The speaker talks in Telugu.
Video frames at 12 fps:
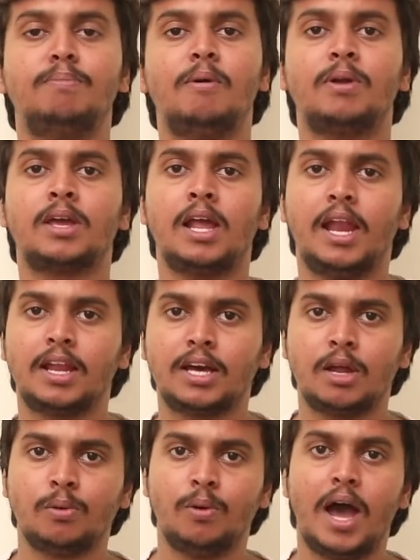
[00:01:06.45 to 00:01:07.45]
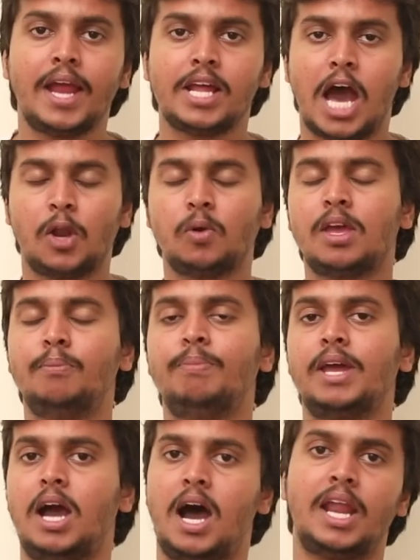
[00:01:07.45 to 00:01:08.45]
పవన్ కళ్యాణ్ గారు ఆయన
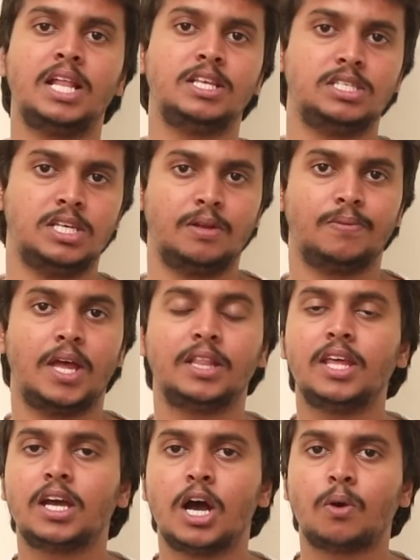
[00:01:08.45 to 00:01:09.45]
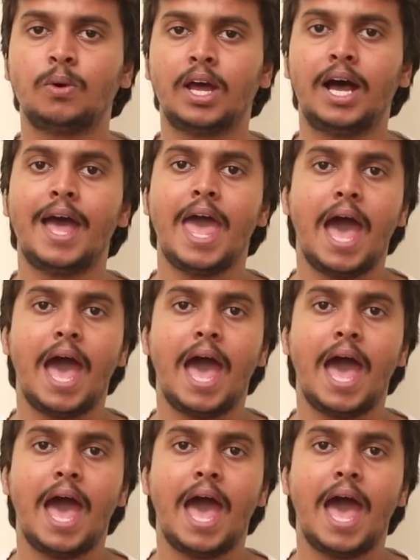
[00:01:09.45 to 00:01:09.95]
ఆరోగ్యంపై ఆరా తీశారు అంతేకాకుండా